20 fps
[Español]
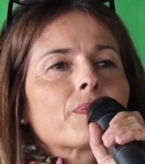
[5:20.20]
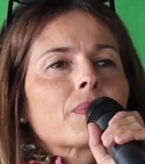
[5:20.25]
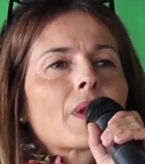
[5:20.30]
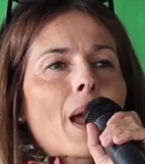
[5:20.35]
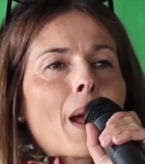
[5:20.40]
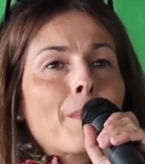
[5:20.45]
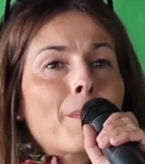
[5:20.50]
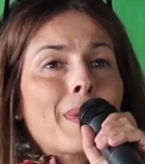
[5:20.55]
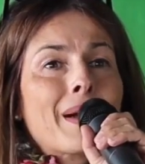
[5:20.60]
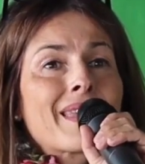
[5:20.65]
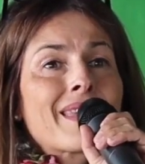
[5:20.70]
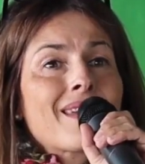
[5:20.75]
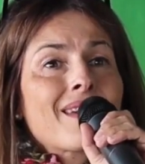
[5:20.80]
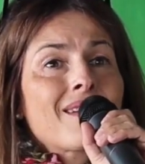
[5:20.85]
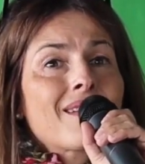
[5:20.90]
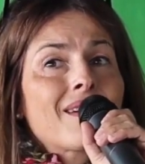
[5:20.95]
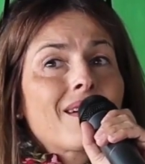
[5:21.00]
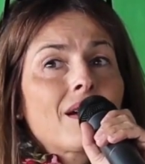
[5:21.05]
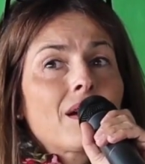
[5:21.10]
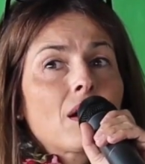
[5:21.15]

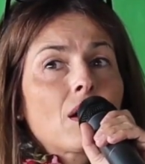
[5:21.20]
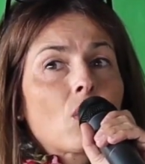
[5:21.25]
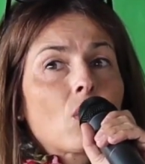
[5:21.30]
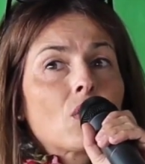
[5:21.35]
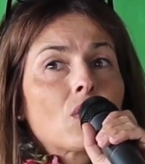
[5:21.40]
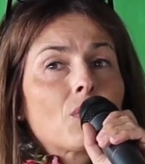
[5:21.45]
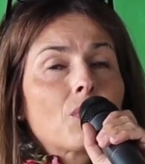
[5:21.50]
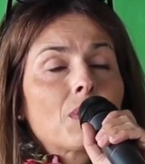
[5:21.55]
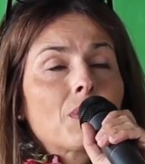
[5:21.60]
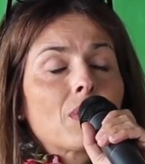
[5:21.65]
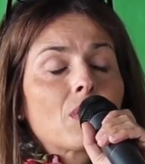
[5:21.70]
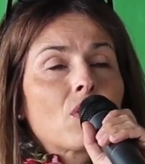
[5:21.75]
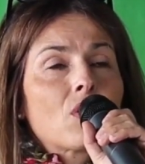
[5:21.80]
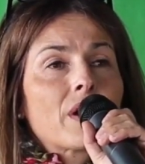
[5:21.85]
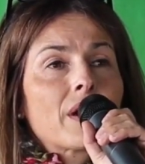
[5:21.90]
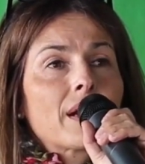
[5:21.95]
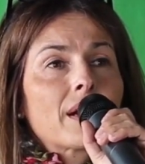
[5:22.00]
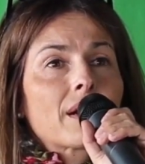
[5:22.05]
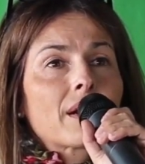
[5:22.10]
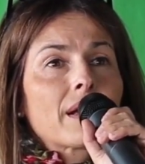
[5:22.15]
mañana, cuando vuelvo a
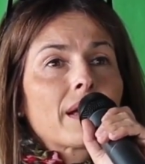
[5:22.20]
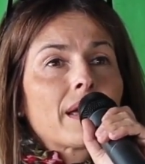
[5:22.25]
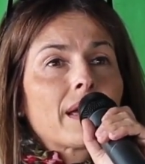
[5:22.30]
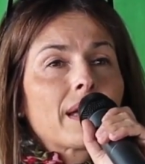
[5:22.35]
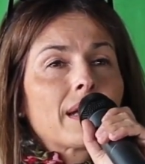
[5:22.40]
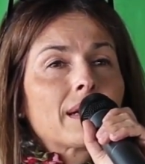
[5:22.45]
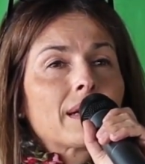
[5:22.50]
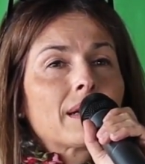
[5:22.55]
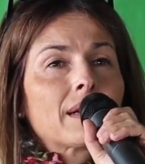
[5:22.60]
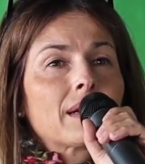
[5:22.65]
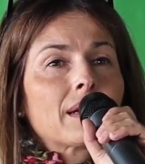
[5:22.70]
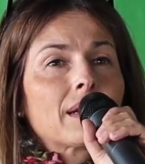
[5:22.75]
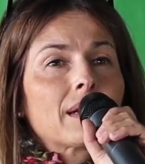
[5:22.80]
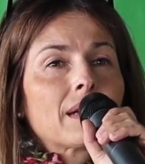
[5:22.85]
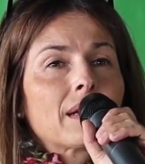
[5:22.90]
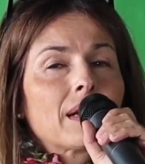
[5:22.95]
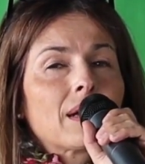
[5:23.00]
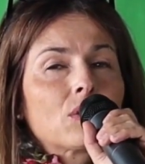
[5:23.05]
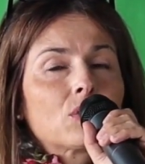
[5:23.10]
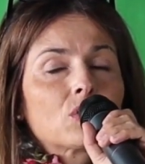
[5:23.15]
coger
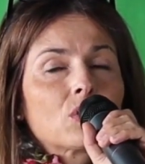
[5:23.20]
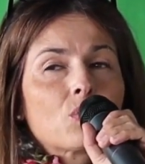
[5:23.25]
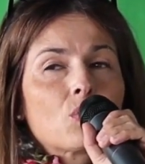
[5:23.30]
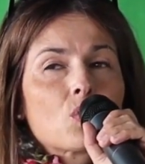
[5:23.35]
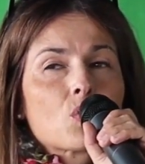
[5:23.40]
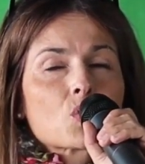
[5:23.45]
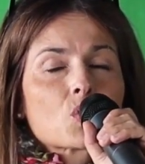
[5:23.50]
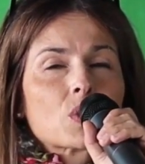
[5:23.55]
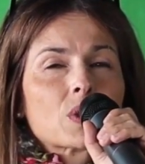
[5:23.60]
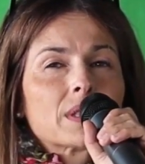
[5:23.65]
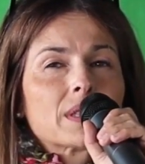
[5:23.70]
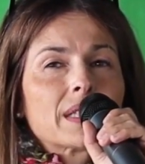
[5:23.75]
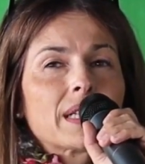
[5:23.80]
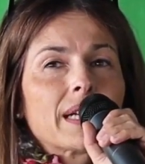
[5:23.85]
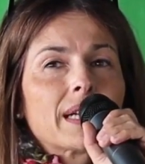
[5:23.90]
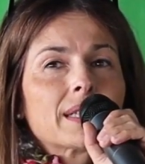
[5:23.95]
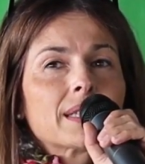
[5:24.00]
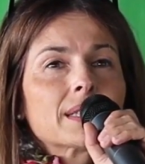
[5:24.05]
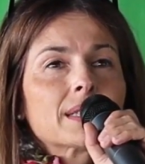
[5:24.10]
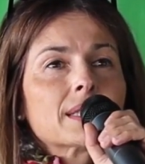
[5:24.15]
el autobús o el
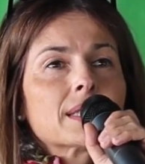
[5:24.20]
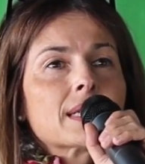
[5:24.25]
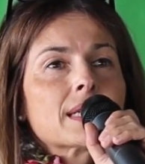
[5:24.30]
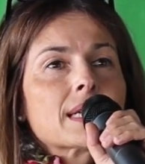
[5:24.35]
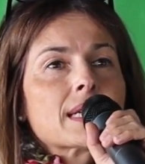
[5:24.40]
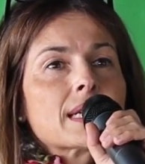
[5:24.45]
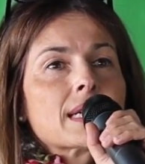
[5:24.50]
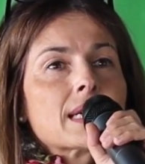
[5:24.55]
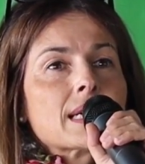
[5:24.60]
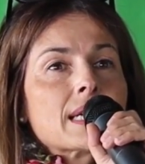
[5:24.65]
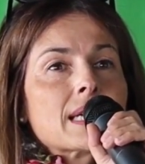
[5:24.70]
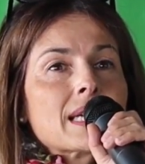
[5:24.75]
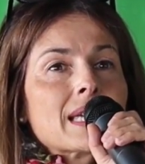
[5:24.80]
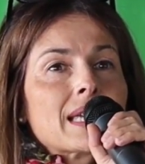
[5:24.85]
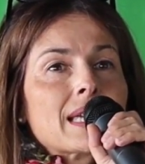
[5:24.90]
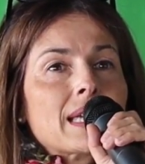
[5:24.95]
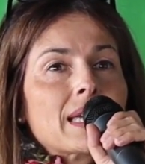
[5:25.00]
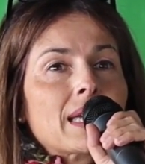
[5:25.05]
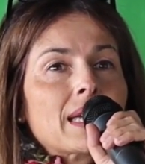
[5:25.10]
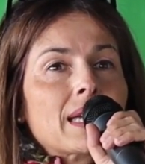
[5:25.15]
tren
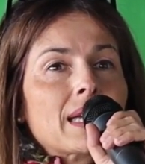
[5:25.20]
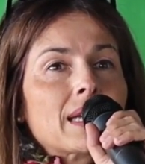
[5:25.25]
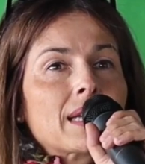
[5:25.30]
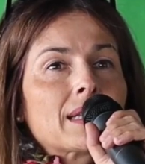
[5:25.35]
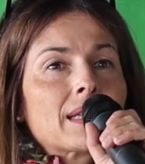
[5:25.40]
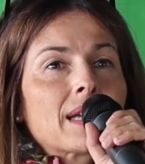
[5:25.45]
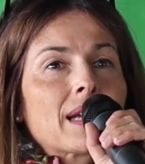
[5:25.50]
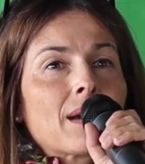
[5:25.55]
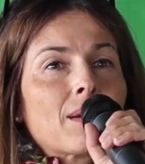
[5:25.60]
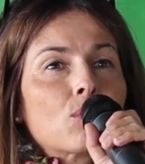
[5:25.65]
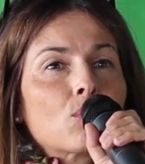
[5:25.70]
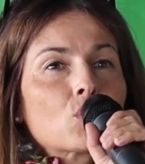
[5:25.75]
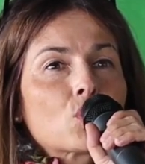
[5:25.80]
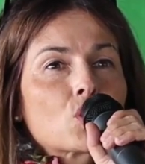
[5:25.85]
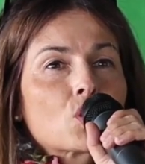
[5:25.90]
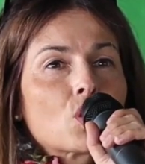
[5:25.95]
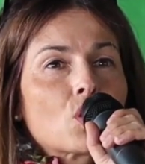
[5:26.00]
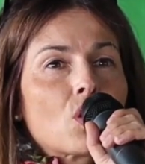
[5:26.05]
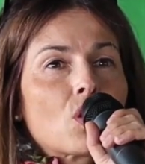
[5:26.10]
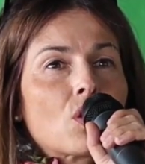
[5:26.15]
y tenga
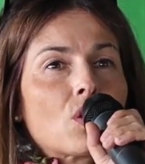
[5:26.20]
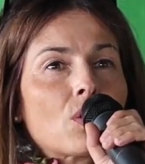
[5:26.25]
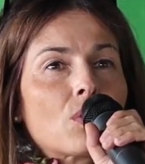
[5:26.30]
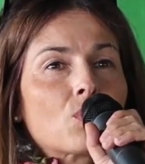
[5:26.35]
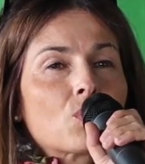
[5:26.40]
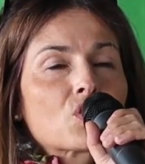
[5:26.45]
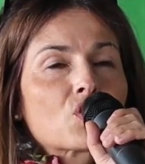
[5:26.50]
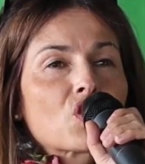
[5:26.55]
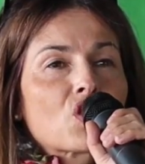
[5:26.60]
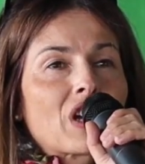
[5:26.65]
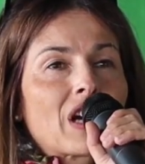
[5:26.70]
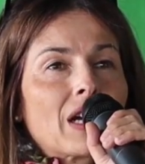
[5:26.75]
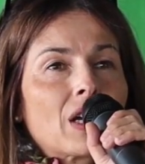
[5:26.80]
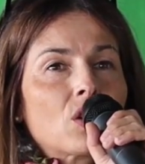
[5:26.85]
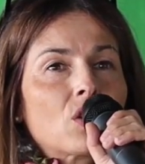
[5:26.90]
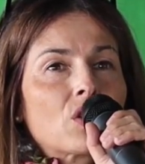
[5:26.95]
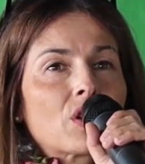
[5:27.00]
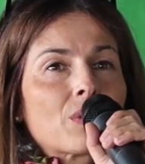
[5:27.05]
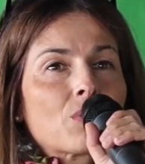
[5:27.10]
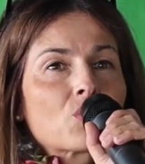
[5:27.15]
mucho, mucho
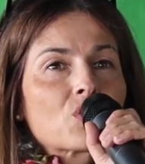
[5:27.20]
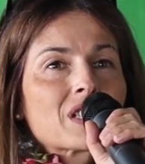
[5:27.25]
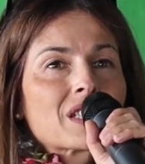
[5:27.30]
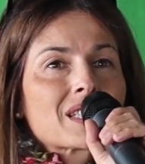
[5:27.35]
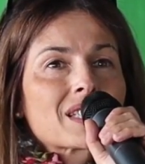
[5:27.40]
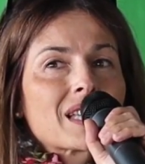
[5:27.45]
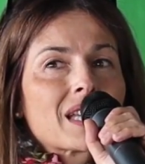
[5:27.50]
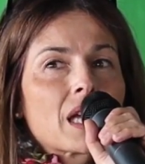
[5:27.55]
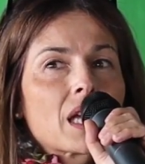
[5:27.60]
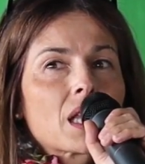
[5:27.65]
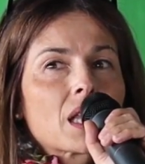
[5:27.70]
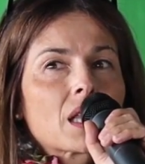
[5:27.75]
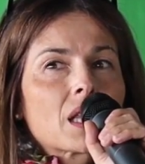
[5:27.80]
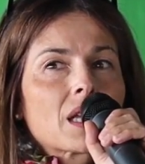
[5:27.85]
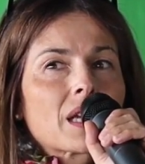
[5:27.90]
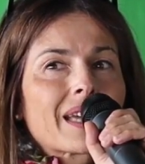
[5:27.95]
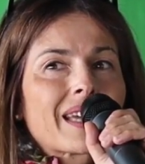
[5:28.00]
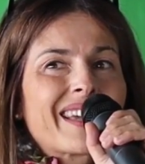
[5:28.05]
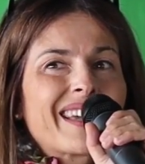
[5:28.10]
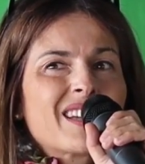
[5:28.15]
calor y mucha sed,
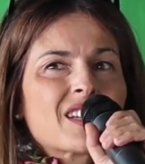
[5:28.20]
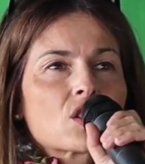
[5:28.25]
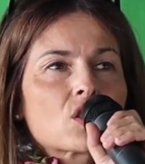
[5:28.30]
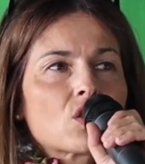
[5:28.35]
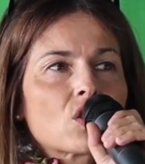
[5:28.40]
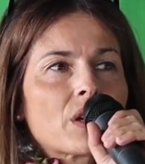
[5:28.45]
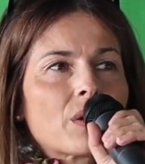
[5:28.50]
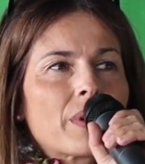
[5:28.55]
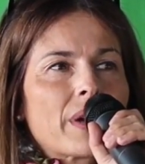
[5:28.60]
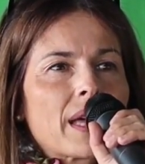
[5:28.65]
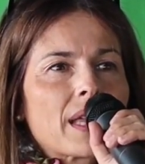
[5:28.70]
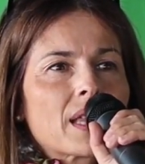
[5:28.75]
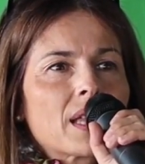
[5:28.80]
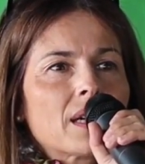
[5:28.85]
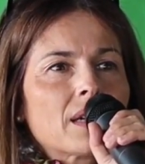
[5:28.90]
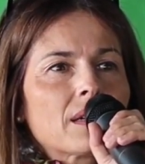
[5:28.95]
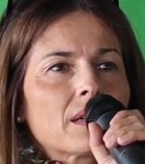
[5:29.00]
¿qué es lo que voy a hacer?